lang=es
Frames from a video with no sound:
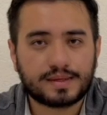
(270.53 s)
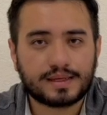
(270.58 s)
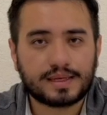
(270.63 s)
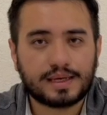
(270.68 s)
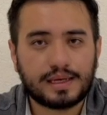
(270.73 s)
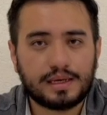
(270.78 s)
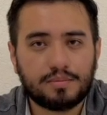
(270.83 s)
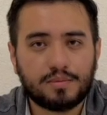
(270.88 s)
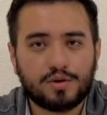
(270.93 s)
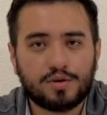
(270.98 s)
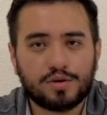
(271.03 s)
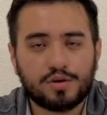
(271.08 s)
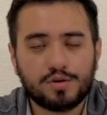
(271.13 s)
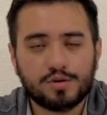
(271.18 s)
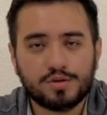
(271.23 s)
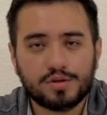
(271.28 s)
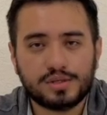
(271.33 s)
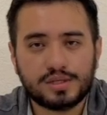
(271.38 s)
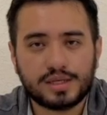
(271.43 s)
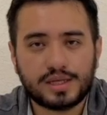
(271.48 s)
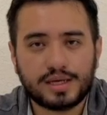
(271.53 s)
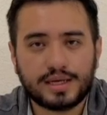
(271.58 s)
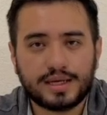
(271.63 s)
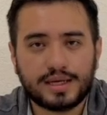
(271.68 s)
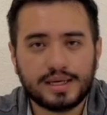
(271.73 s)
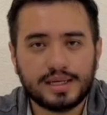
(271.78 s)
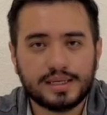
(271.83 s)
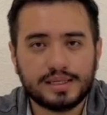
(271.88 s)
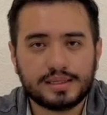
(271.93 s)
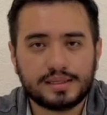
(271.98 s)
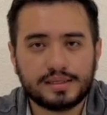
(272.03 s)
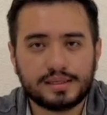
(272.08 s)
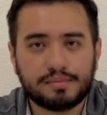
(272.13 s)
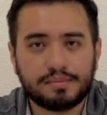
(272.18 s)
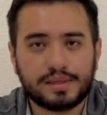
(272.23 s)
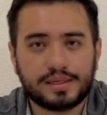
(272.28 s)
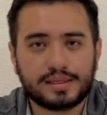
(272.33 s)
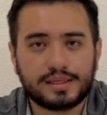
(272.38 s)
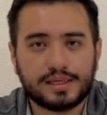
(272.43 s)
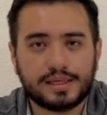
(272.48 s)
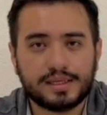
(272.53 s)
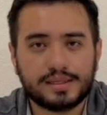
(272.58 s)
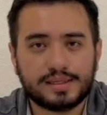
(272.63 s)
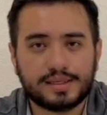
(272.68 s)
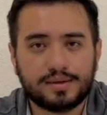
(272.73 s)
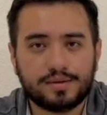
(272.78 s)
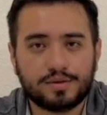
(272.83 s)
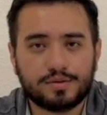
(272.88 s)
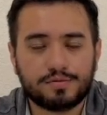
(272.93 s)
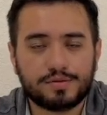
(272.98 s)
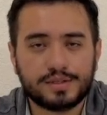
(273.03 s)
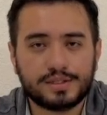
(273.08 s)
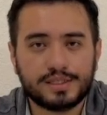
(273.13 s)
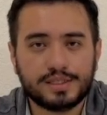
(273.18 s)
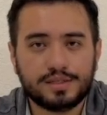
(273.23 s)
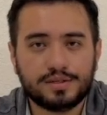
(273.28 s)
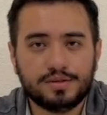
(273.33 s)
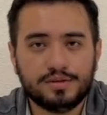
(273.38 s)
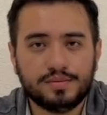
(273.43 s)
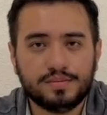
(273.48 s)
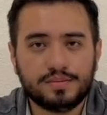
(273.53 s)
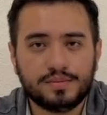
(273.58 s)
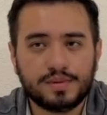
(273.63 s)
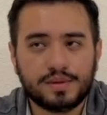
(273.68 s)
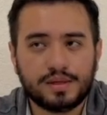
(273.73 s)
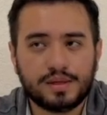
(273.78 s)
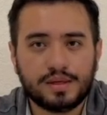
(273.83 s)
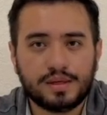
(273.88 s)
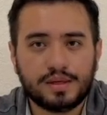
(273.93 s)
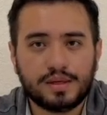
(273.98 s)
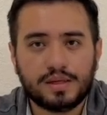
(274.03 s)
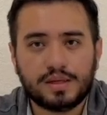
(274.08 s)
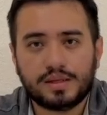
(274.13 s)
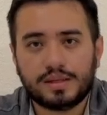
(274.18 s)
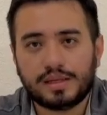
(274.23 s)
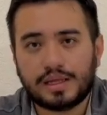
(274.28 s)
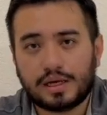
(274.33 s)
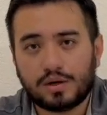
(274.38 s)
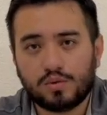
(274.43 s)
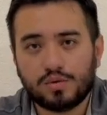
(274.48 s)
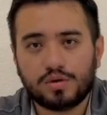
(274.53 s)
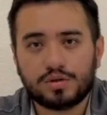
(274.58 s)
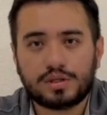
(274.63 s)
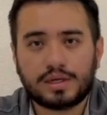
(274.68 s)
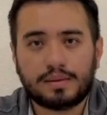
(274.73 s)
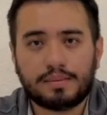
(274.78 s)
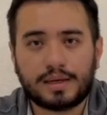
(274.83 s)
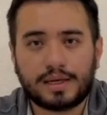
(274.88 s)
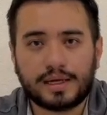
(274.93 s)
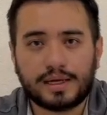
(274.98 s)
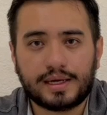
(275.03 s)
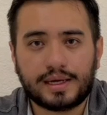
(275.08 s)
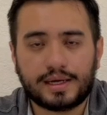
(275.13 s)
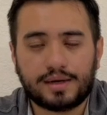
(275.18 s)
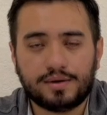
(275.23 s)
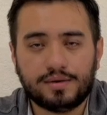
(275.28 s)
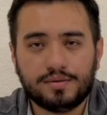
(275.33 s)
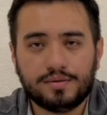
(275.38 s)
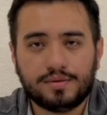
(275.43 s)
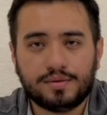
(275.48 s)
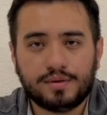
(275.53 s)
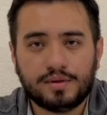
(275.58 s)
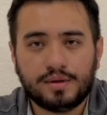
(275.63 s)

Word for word: que a lo mejor no sucedería si invirtieras en oro físico de alguna otra manera, ¿no?